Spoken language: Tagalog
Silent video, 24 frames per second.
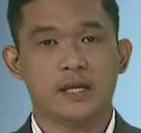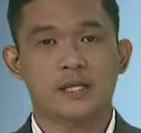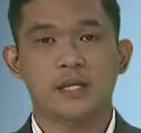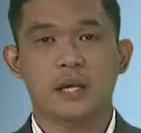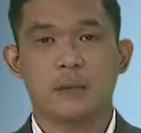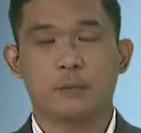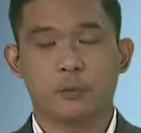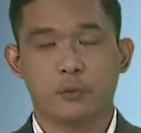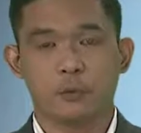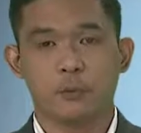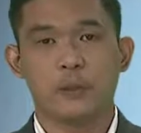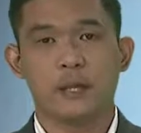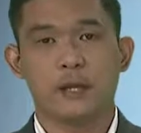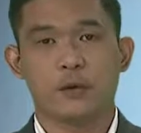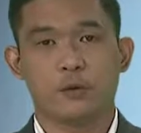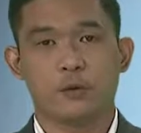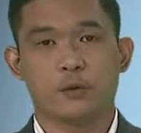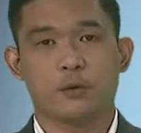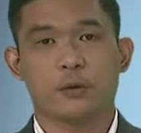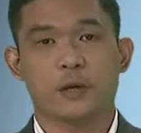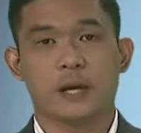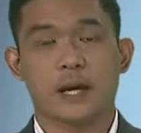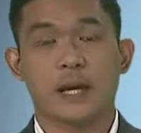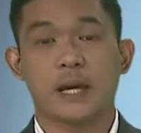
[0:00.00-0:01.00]
sa publiko
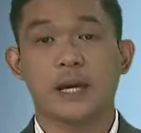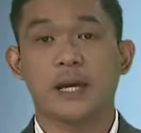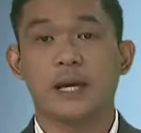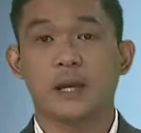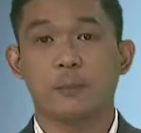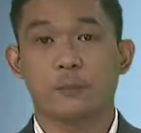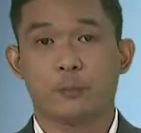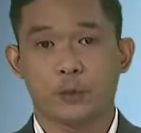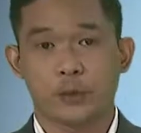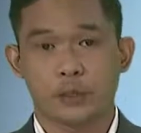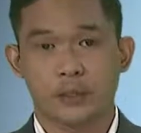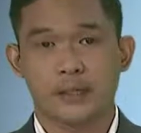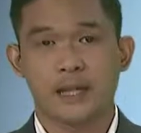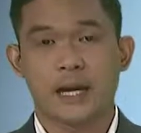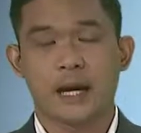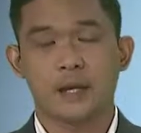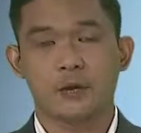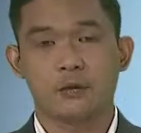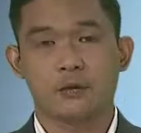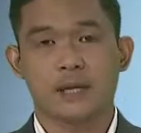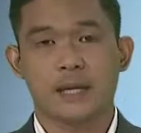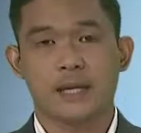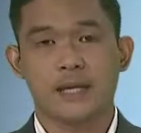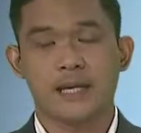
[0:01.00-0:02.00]
nga i-report
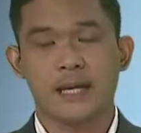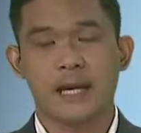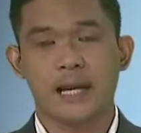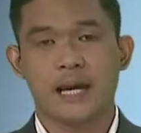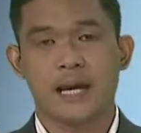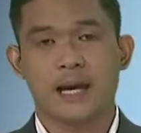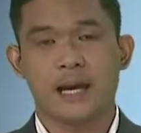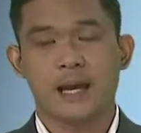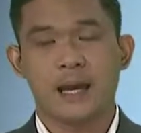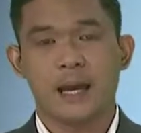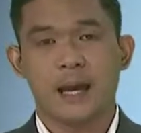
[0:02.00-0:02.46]
dayon kanila